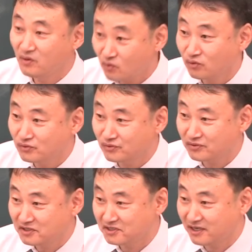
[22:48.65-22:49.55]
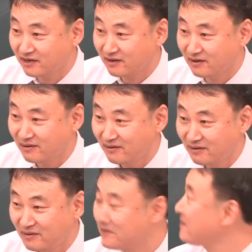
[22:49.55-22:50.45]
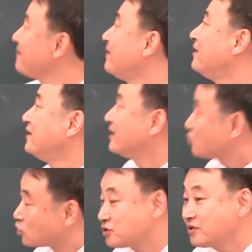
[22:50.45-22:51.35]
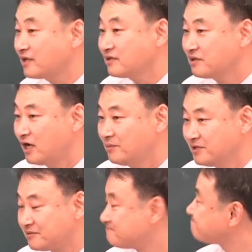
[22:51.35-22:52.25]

공주시장 도시군 개설 사업은